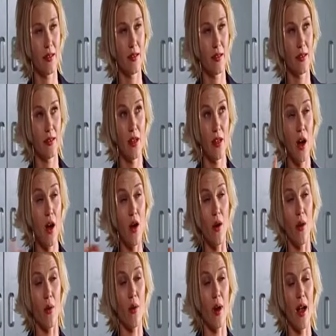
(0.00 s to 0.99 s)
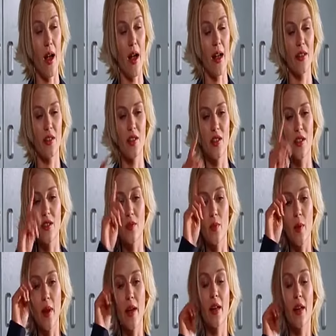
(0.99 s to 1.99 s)
pagi. Hanya pada
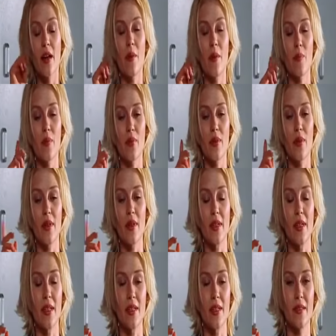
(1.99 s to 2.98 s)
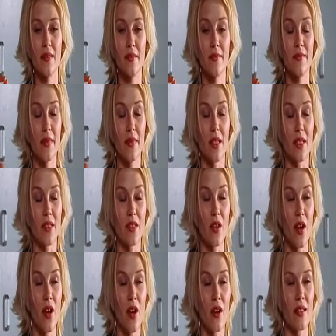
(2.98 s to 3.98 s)
pagi, saat dia bangun dia agak
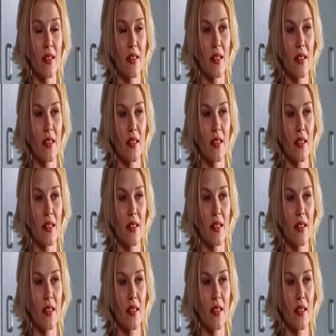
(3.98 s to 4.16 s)
lelah.